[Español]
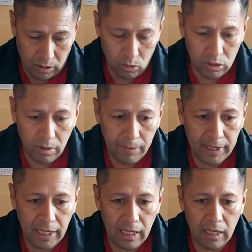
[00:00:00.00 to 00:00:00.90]

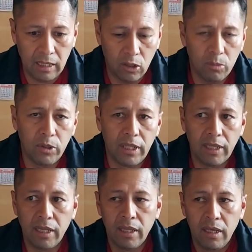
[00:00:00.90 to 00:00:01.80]
exclusivamente a la
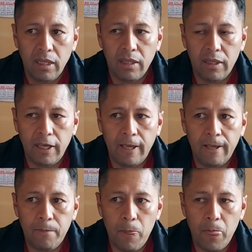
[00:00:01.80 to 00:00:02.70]
comunidad
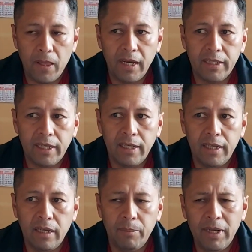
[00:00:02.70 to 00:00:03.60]
de
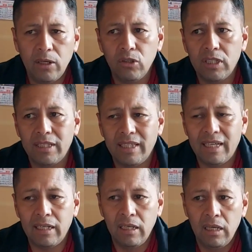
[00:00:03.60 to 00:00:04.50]
Cartagena, para
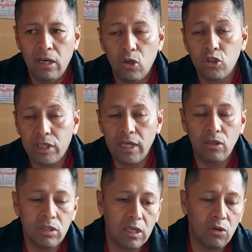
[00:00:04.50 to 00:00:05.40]
constatar los
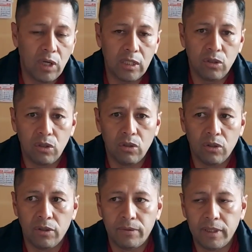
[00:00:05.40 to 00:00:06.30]
daños que
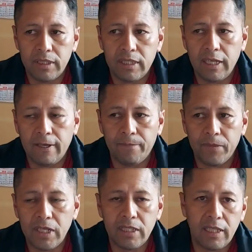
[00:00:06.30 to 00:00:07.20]
ocasionó
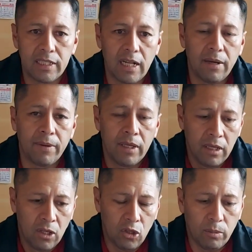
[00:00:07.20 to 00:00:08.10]
este, este deslave,
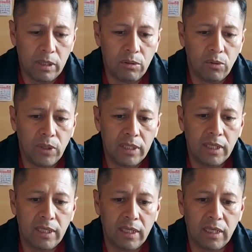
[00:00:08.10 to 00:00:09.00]
tomando en
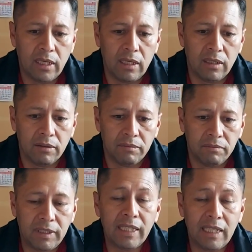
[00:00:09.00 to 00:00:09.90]
cuenta de que
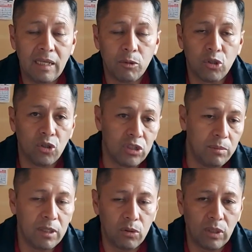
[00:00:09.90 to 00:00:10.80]
ya teníamos
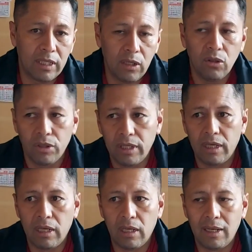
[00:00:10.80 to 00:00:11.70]
conocimiento anterior
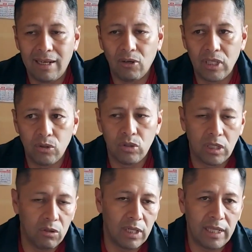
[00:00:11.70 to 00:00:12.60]
de lo que
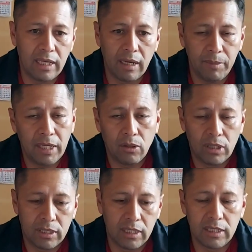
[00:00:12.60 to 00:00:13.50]
sucedió el día
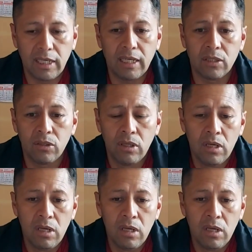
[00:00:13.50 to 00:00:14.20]
miércoles en este caso.